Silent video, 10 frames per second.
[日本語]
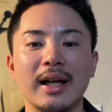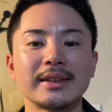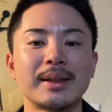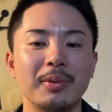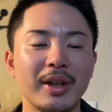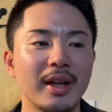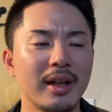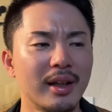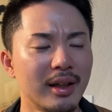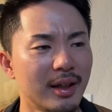明日も
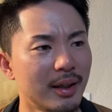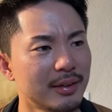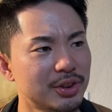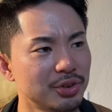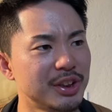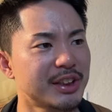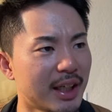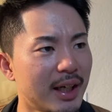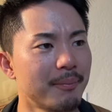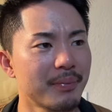ね、えー、中日
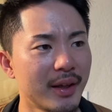かな、